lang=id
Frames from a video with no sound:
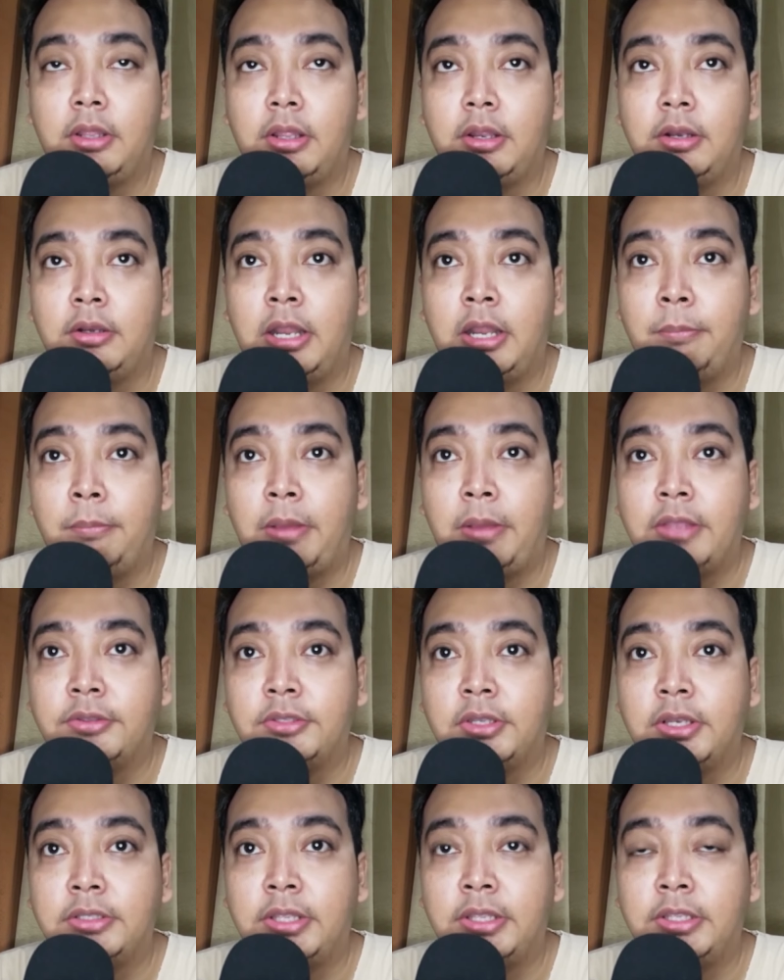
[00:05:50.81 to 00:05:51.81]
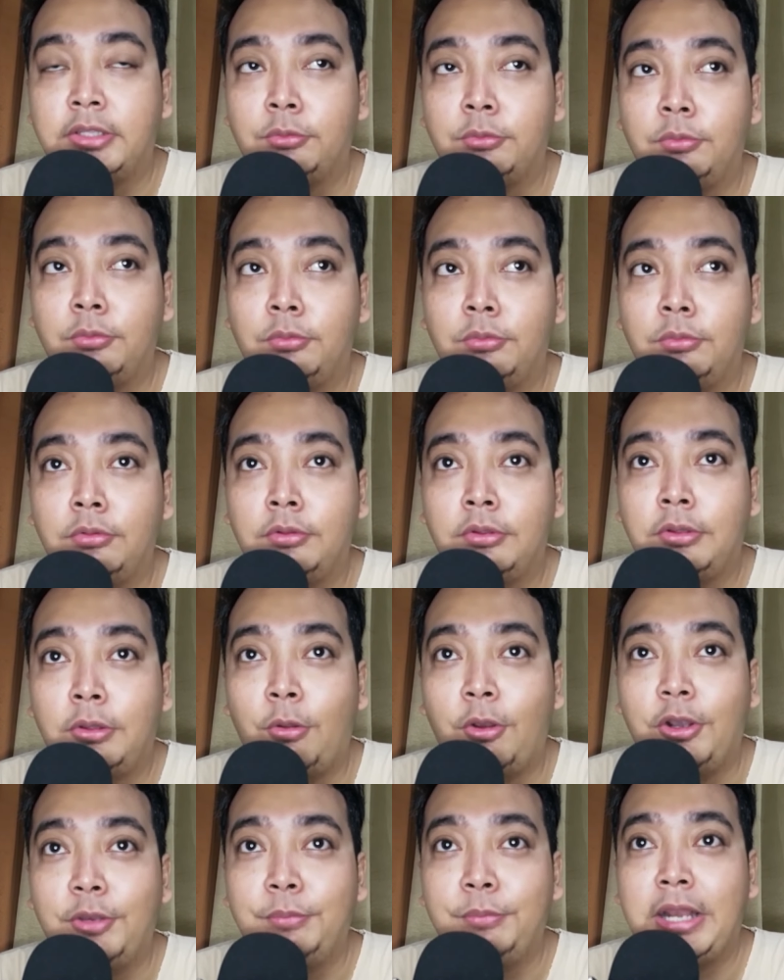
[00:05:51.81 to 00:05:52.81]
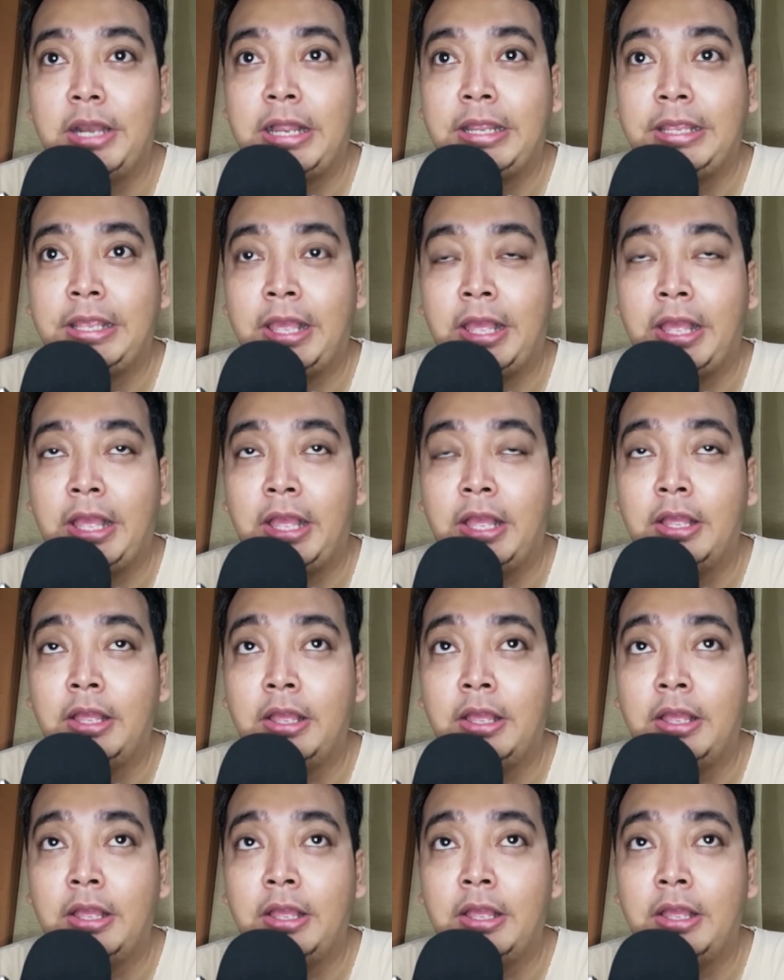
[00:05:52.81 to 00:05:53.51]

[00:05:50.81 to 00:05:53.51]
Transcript: dan penghasilnya itu kalau dibilang ya,